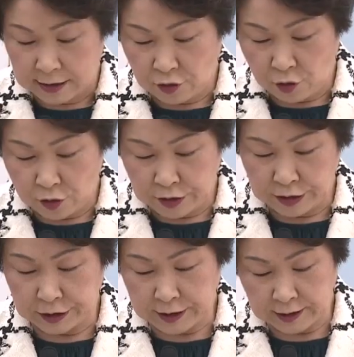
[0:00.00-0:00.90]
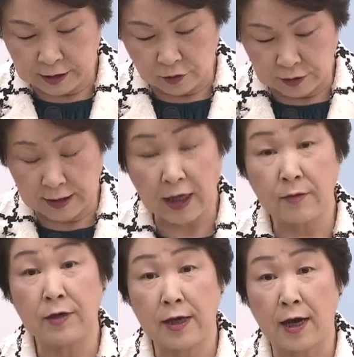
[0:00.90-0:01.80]
競技施設の
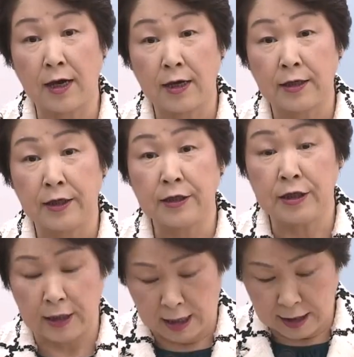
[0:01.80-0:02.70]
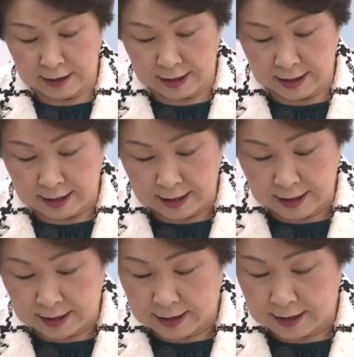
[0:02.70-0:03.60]
整備や維持管理、
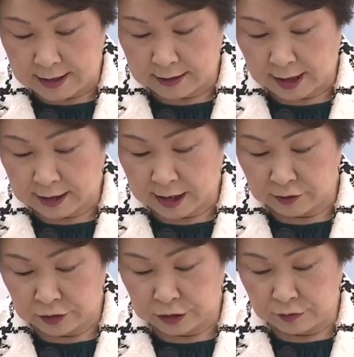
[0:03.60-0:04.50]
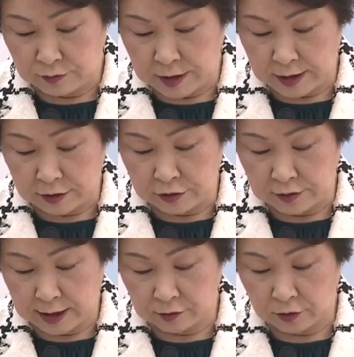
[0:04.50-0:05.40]
え大会の準備
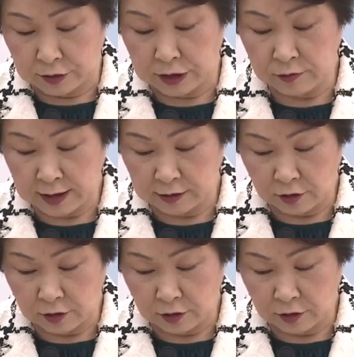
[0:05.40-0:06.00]
運営の事務な